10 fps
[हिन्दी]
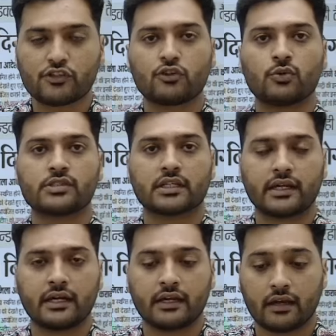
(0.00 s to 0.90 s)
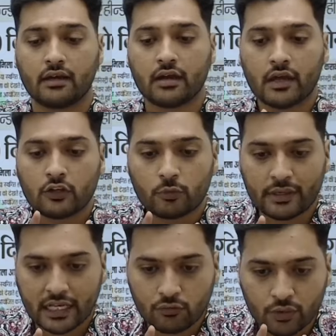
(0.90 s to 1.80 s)
हो सकता है क्या तो
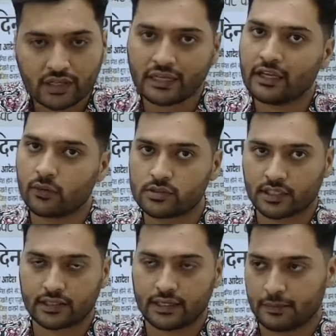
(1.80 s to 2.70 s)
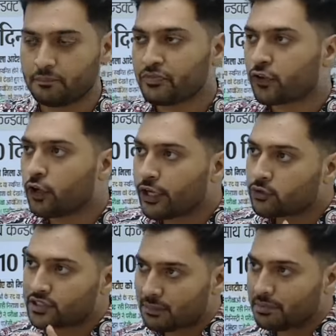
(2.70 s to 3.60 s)
बेटा वो नहीं हो सकता है क्योंकि
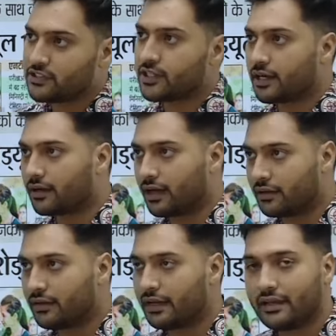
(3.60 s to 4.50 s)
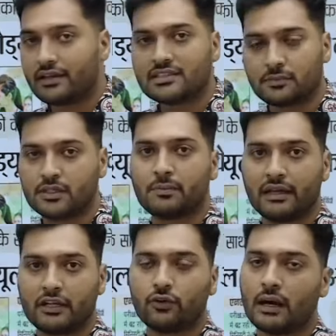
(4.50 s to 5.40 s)
उसके पीछे का कारण है सबसे पहले
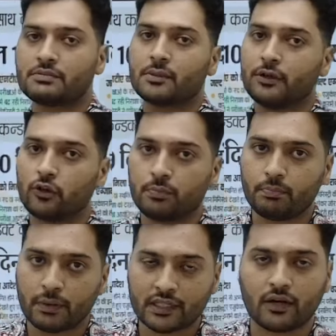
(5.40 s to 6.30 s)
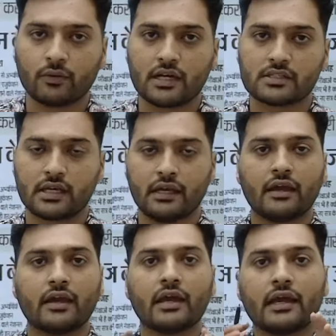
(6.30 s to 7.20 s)
तो आप सभी को पता होना चाहिए
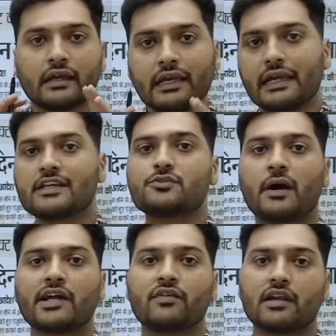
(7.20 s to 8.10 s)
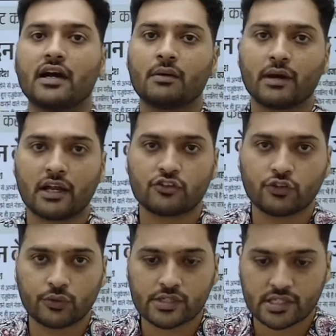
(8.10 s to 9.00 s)
कि इस बार वाला हमारा जो
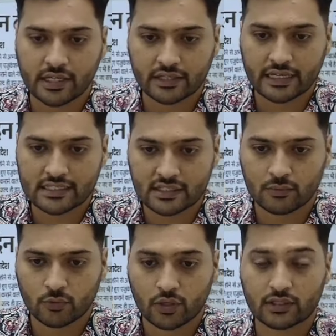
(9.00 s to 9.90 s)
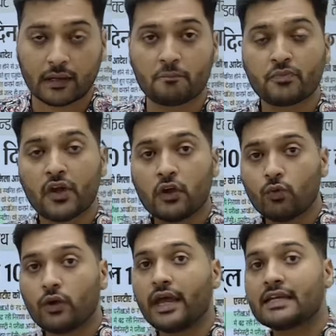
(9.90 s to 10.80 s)
यूजीसी नेट का एग्जाम हुआ था वो
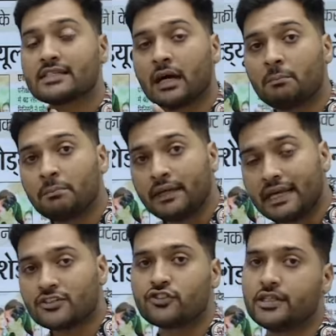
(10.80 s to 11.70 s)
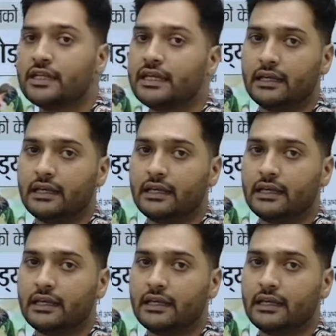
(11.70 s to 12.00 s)
एग्जाम पीएचडी